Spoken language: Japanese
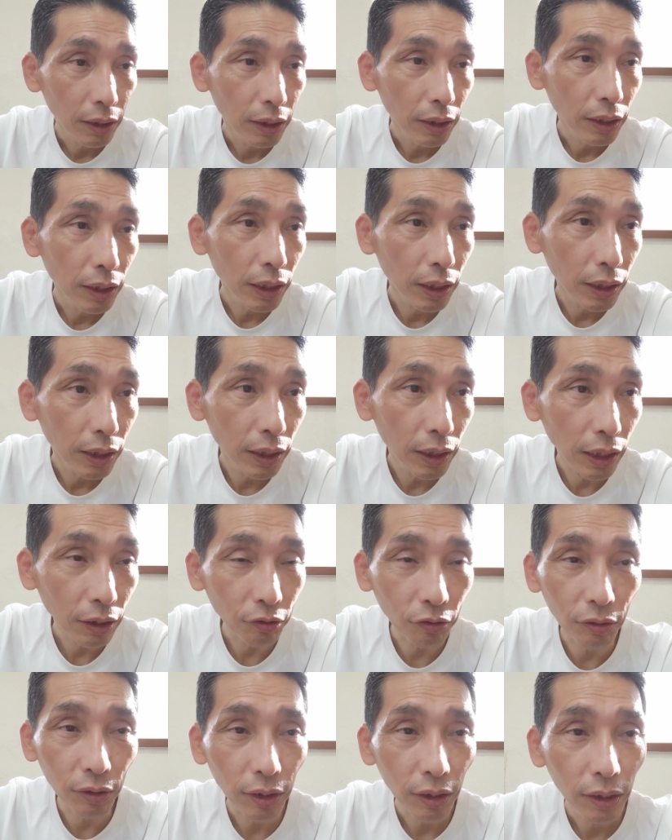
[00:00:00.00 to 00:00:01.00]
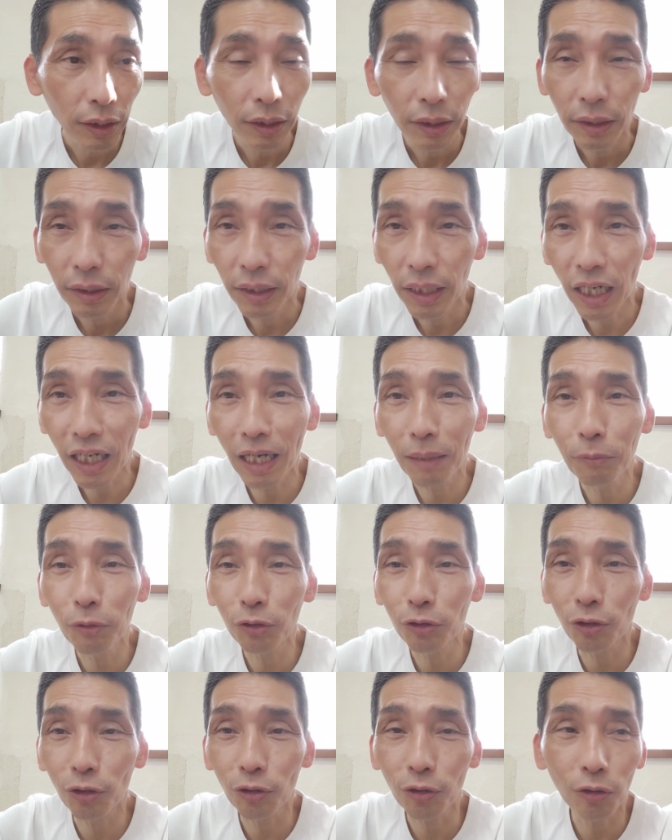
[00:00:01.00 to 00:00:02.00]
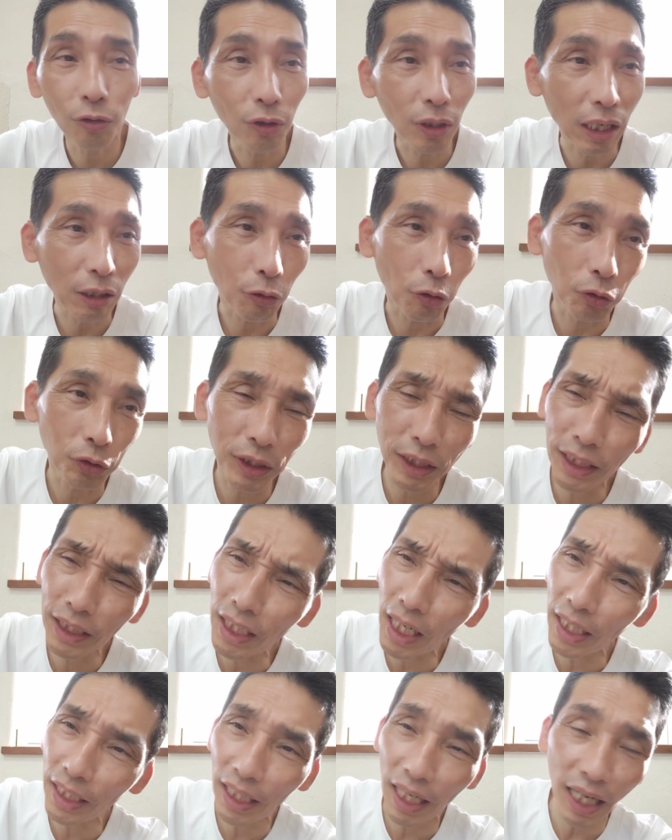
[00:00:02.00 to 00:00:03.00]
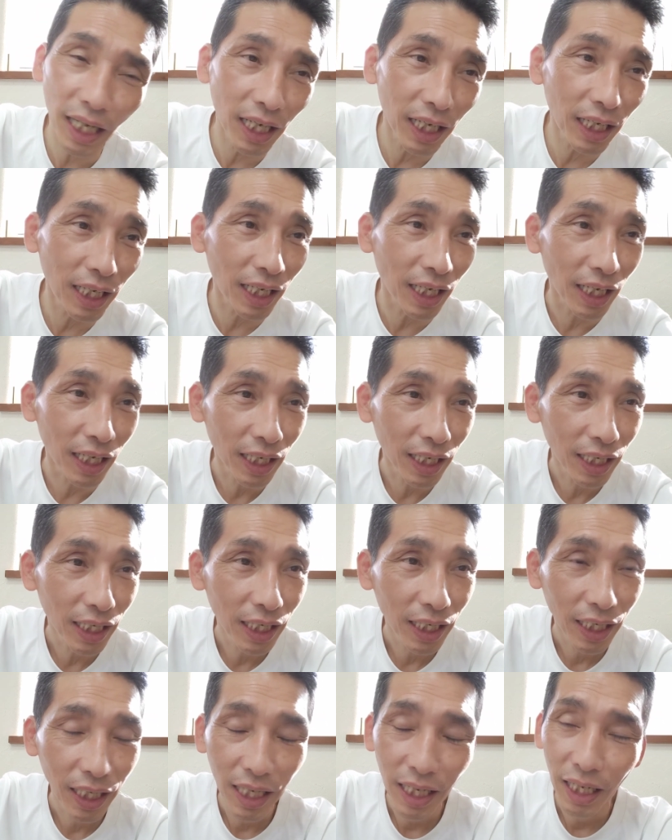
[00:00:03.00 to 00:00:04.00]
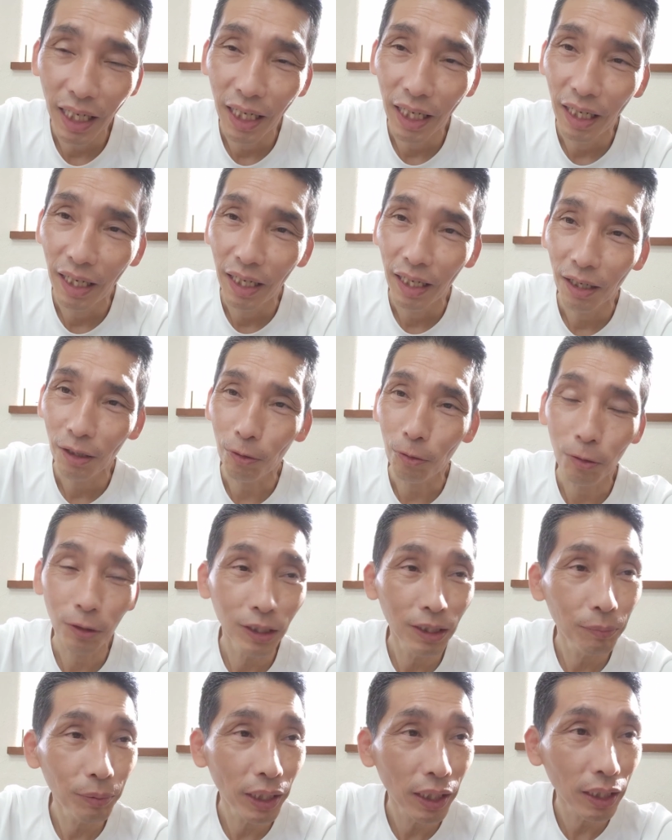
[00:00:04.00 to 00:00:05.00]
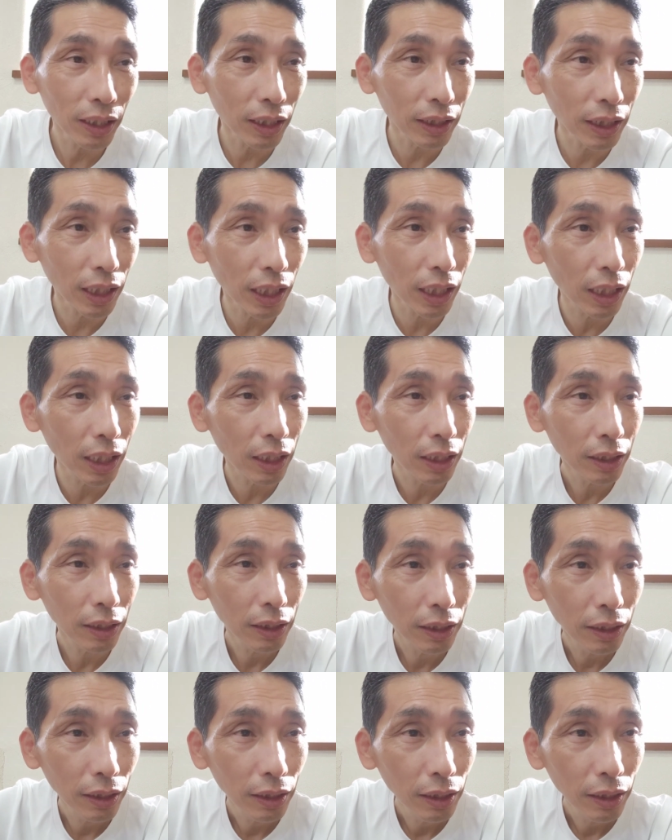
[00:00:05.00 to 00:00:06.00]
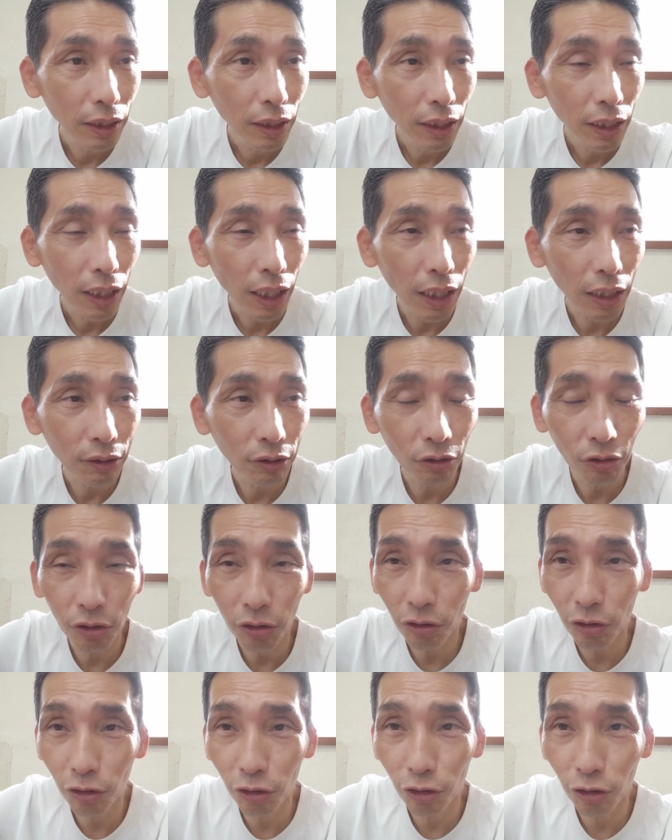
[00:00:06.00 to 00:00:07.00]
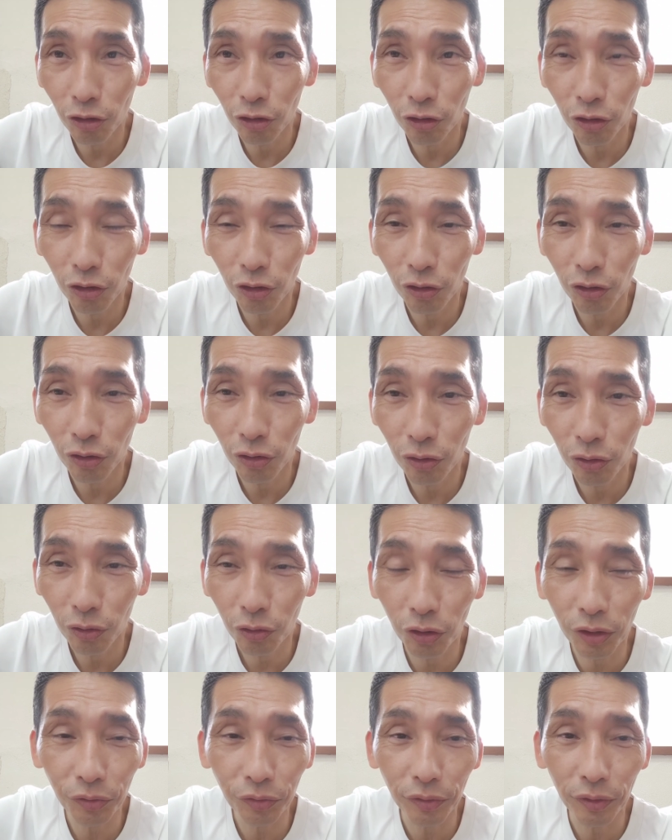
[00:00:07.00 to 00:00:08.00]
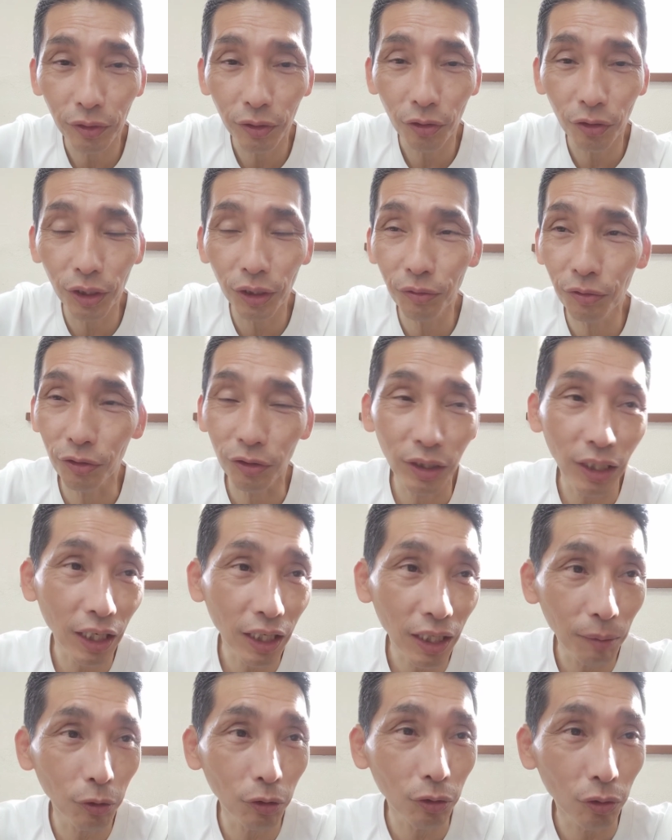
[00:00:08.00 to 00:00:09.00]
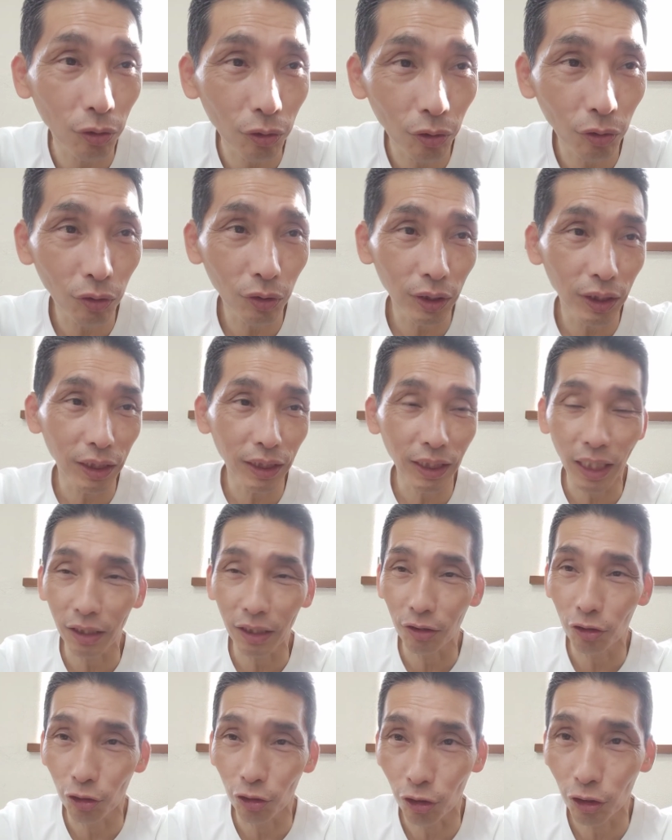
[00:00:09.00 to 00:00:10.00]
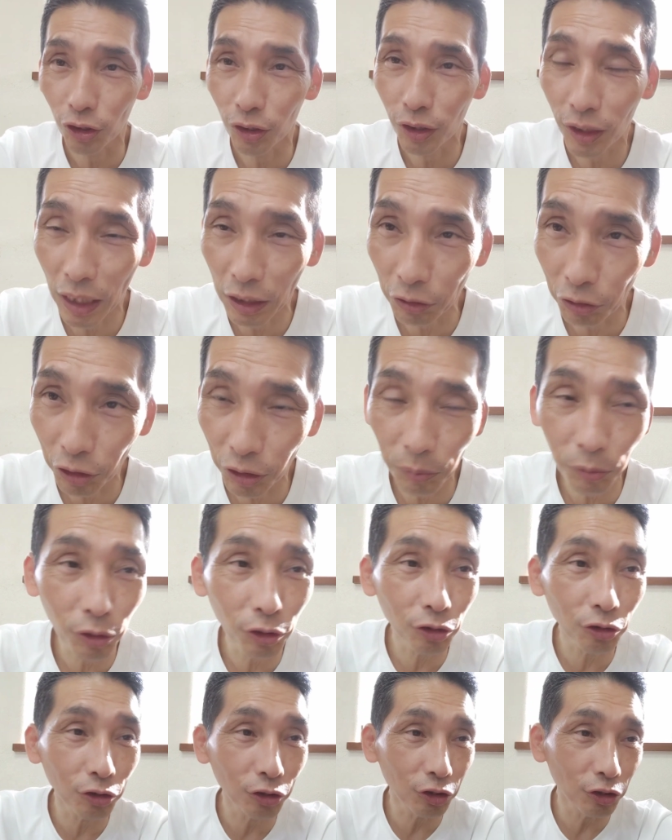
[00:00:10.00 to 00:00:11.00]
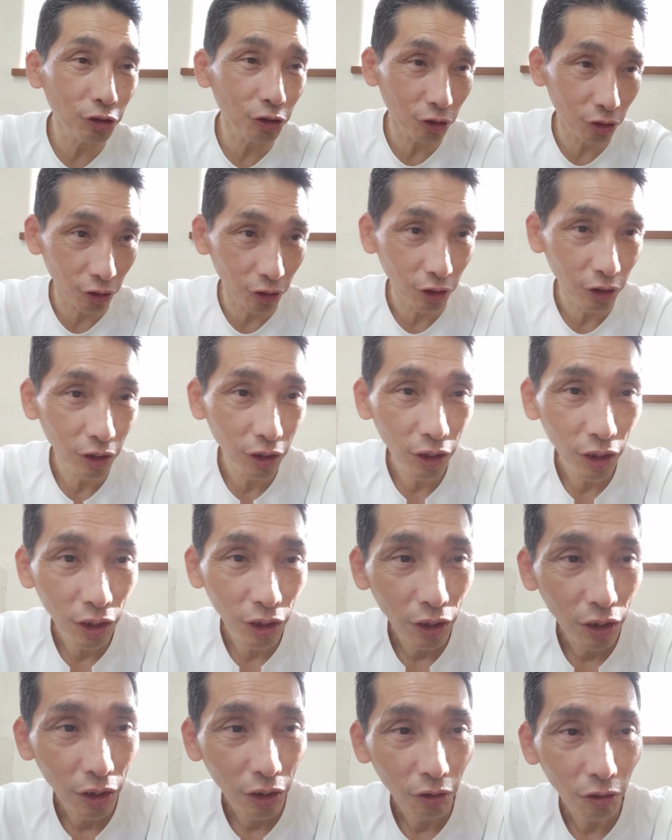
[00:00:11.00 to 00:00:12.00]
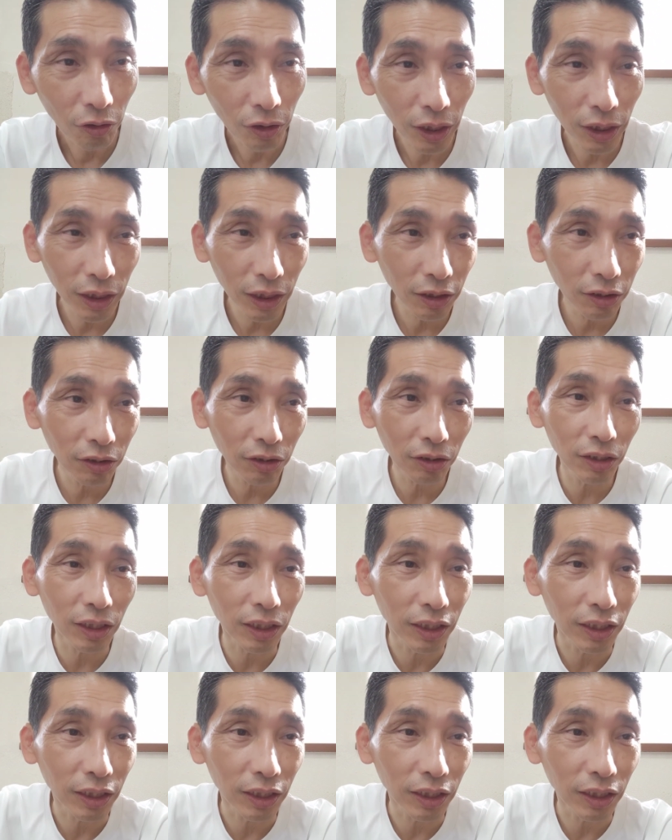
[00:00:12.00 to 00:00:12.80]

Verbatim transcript: えー、あと、中本こ、こっちかなこれで番かなあのー、ドリフ、ドリフの中本浩二さんのあの死亡のニュース。これについ